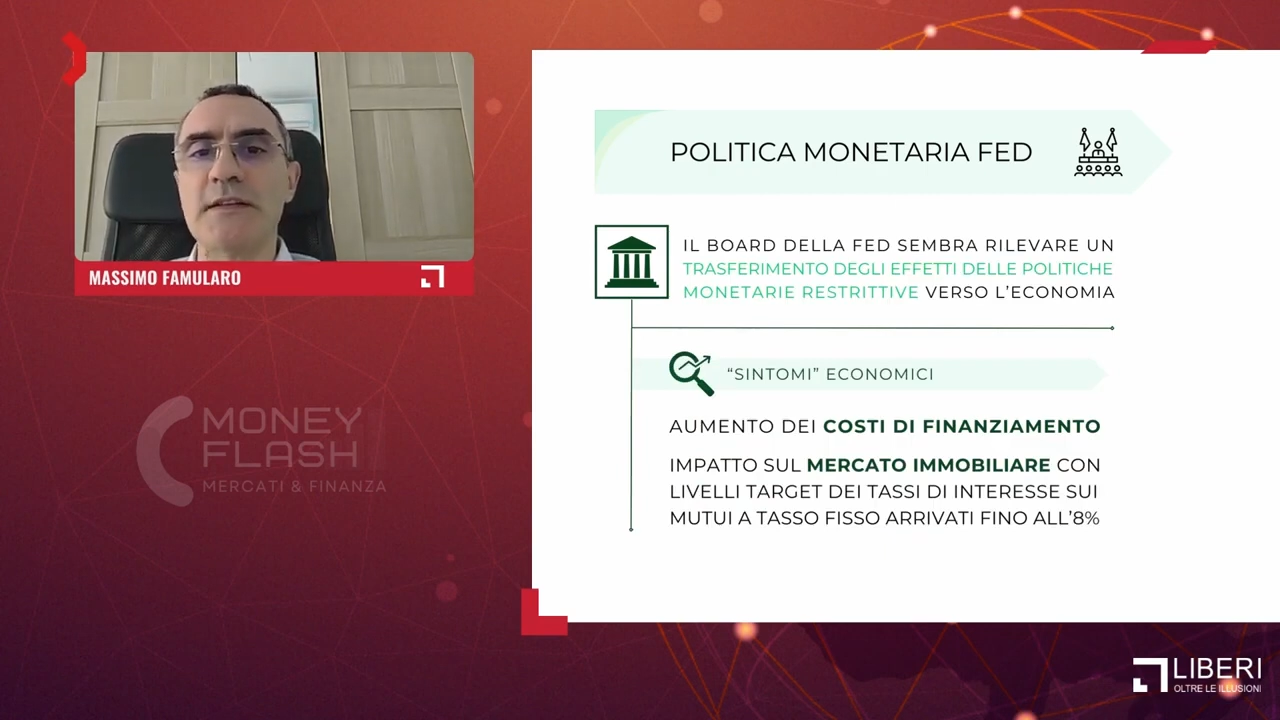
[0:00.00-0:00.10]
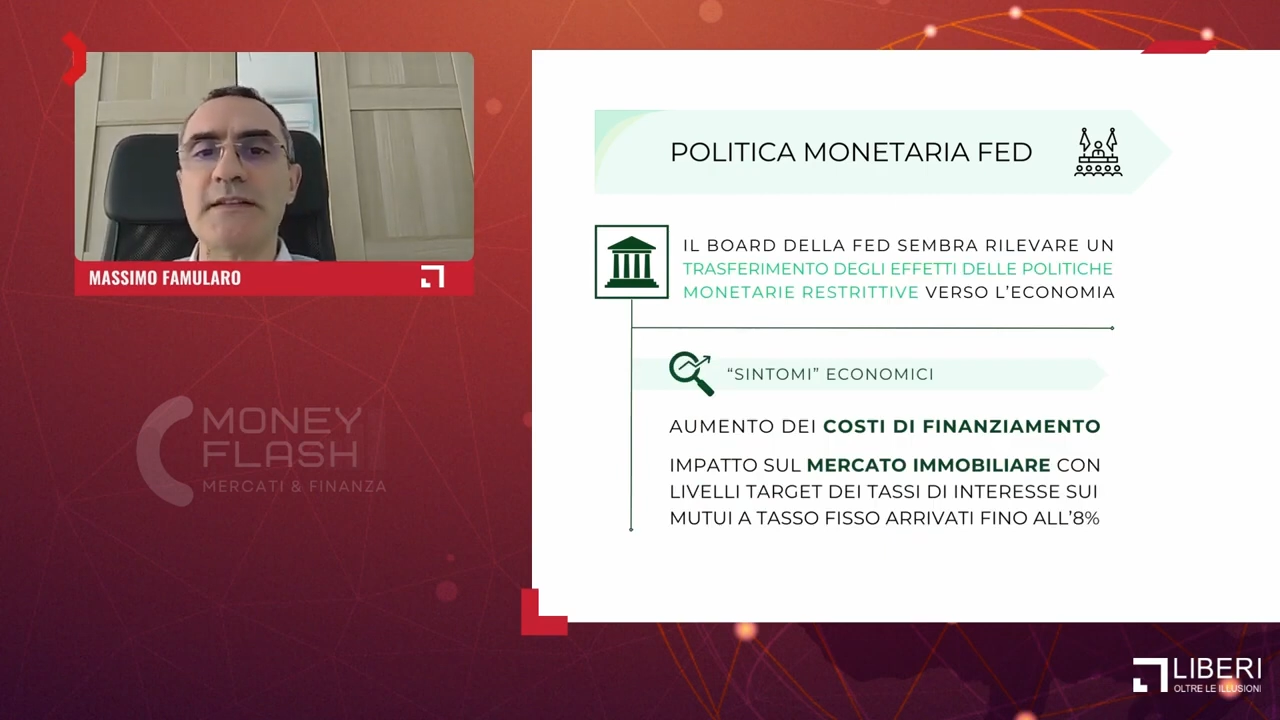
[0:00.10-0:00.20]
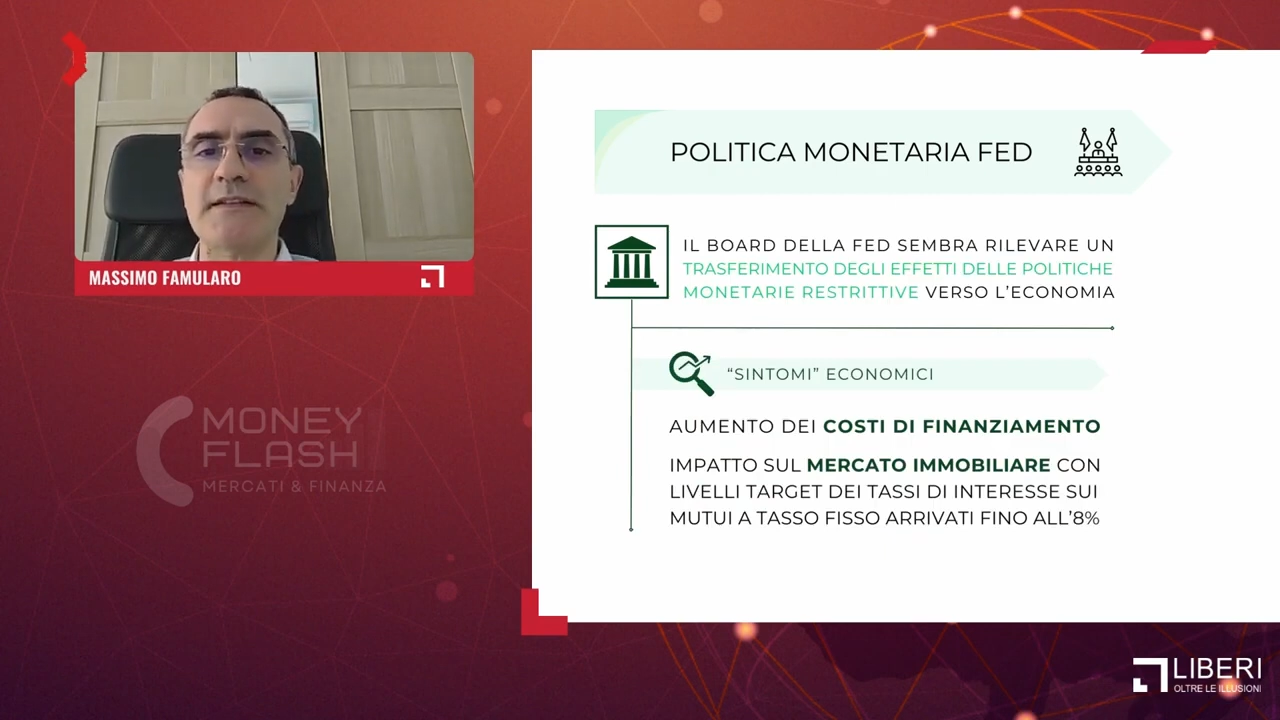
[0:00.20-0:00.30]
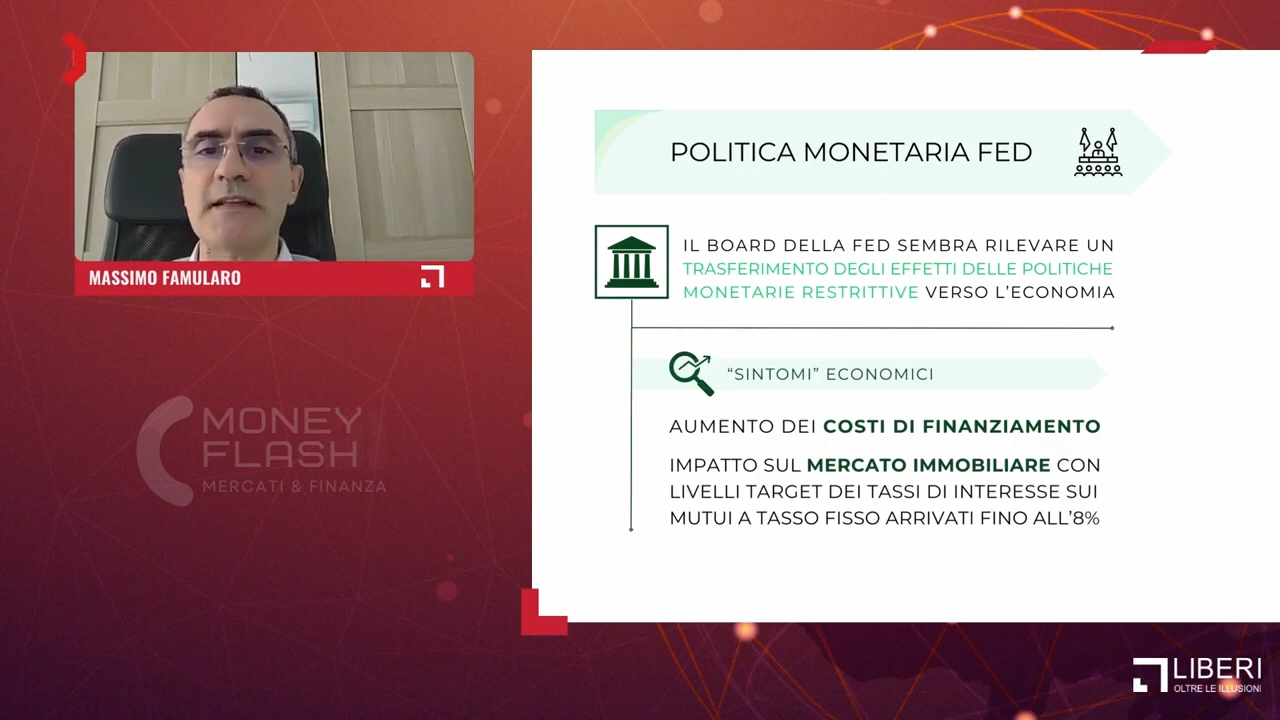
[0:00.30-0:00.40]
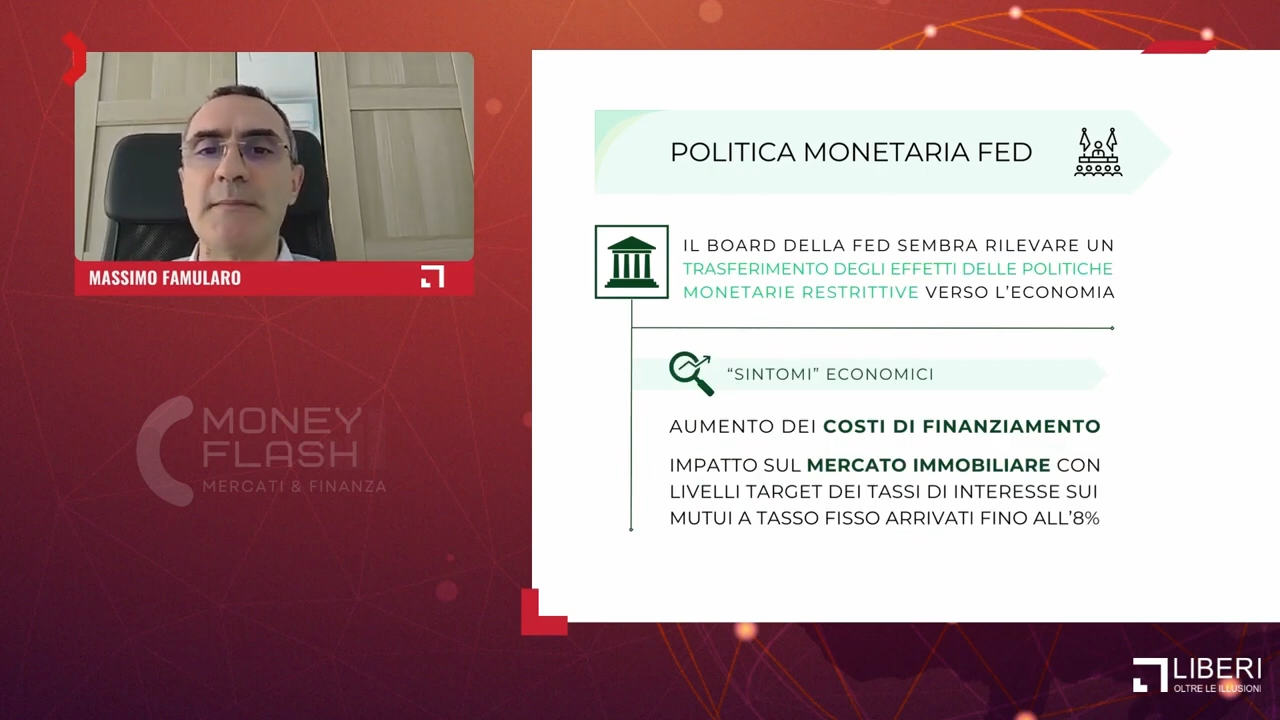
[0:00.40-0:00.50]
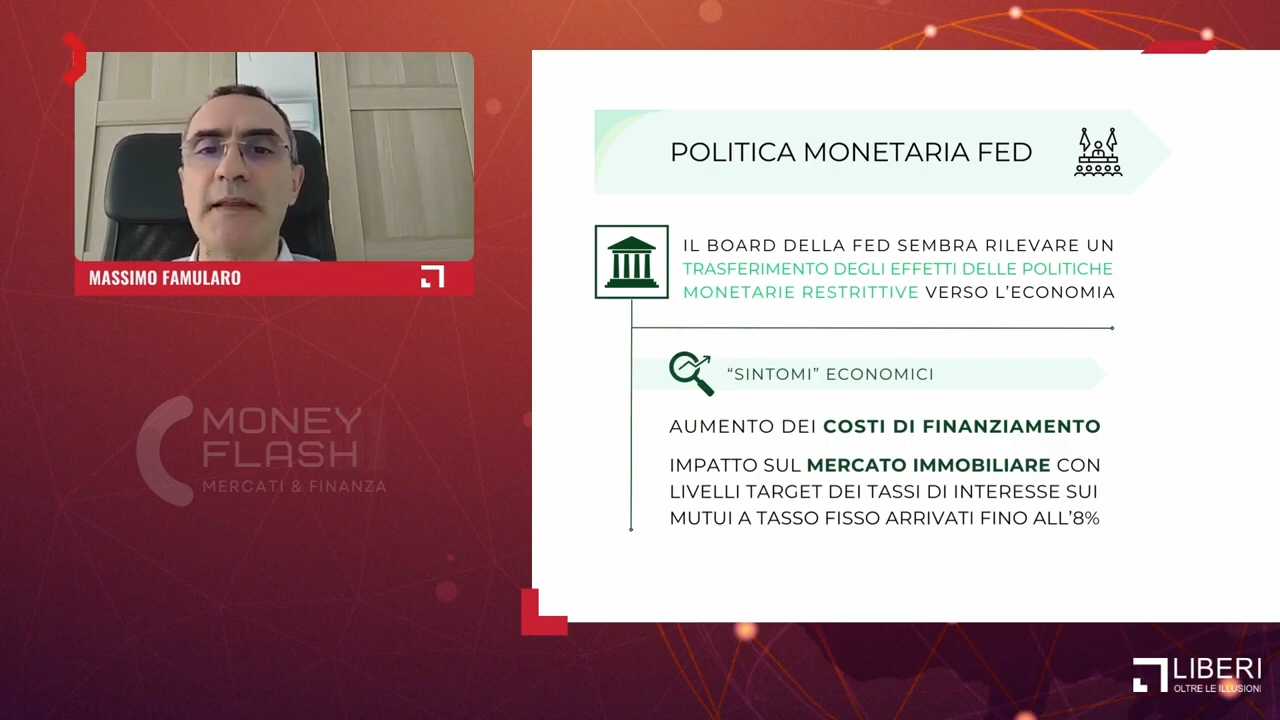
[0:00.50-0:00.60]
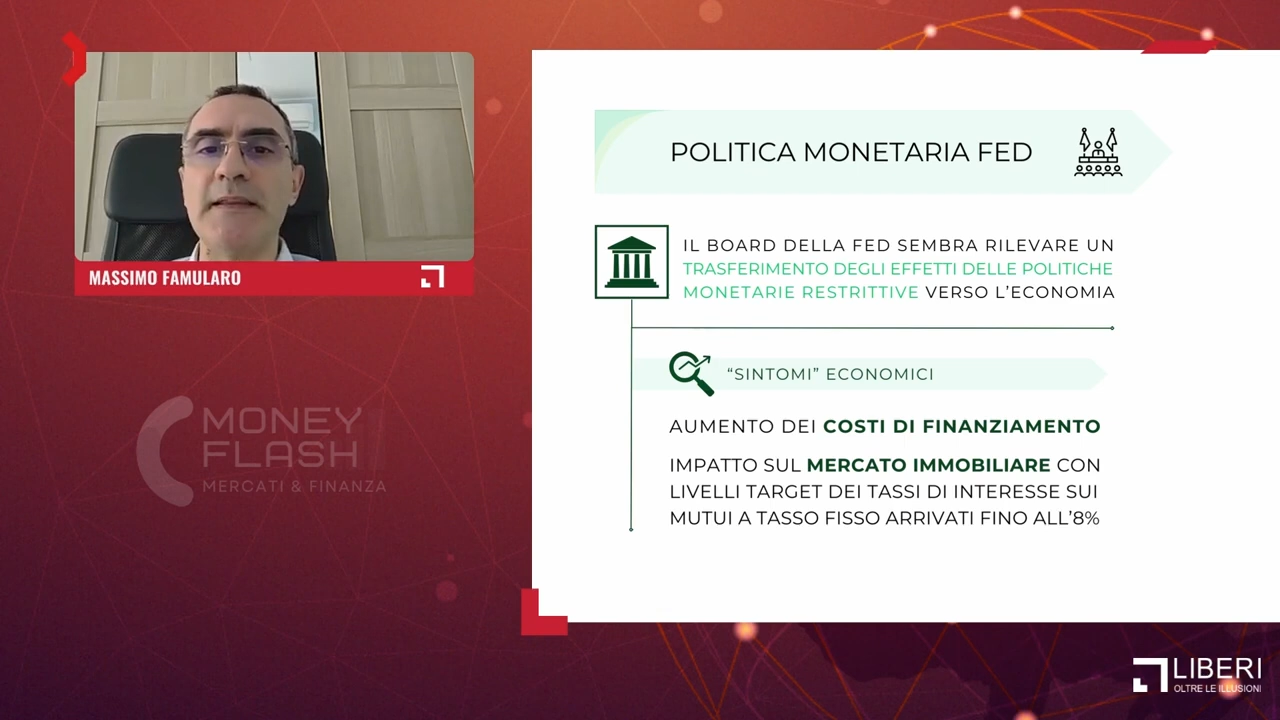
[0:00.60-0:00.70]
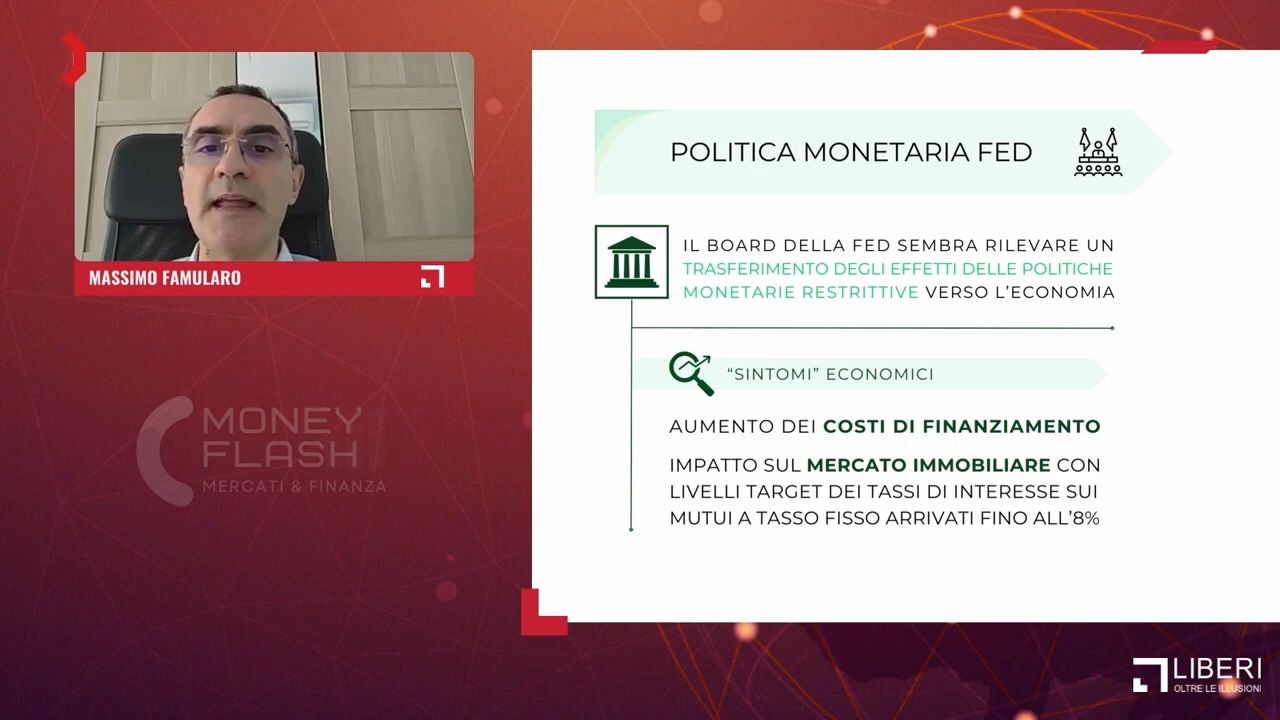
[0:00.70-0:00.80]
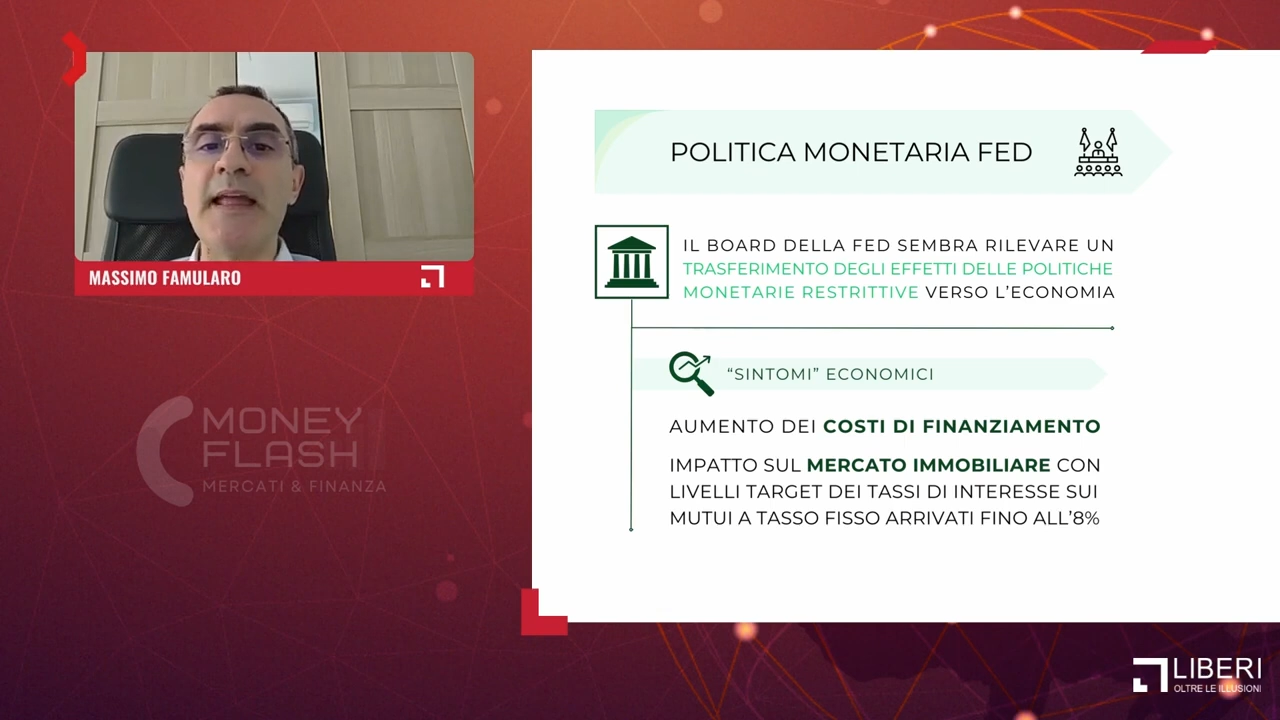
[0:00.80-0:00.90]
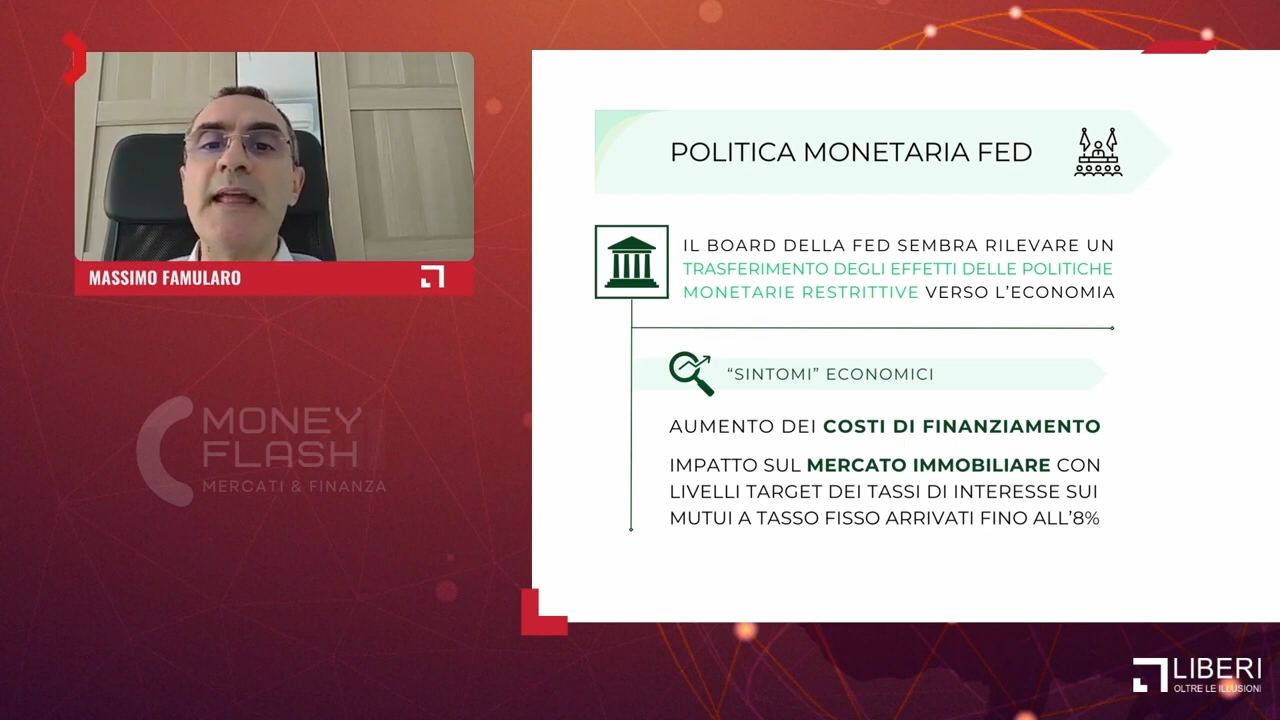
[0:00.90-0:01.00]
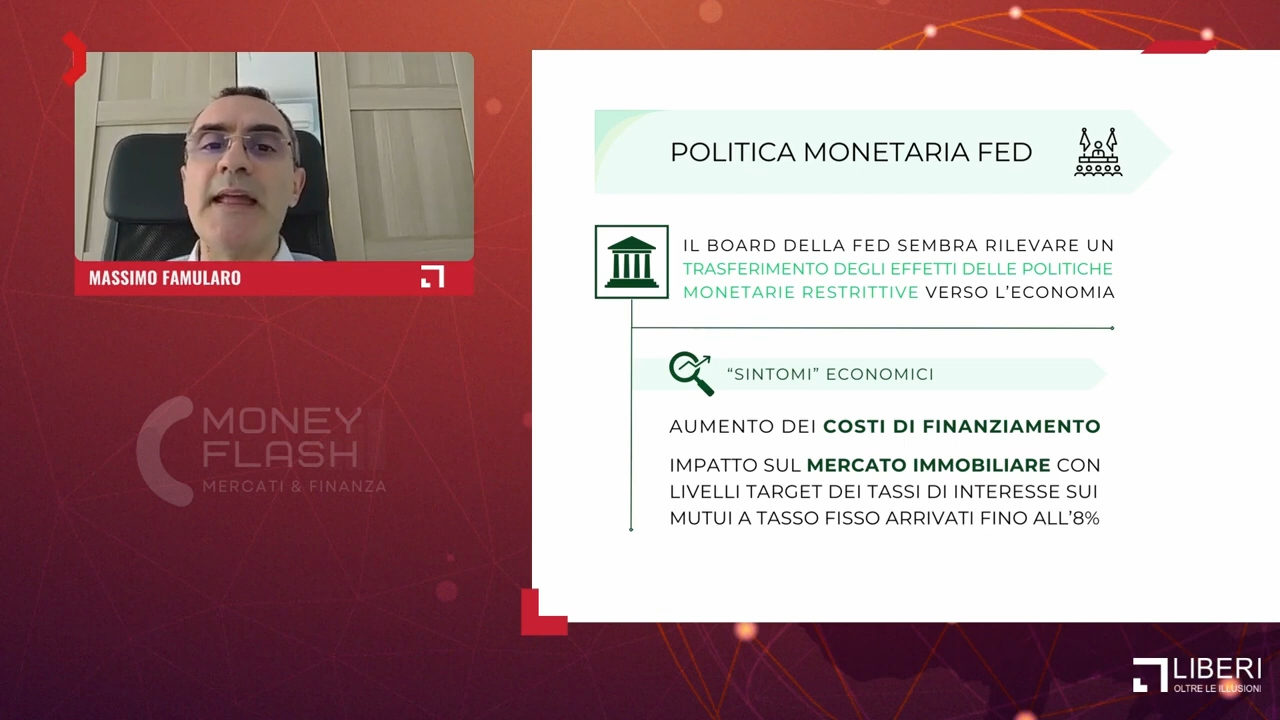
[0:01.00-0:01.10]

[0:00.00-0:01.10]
essenzialmente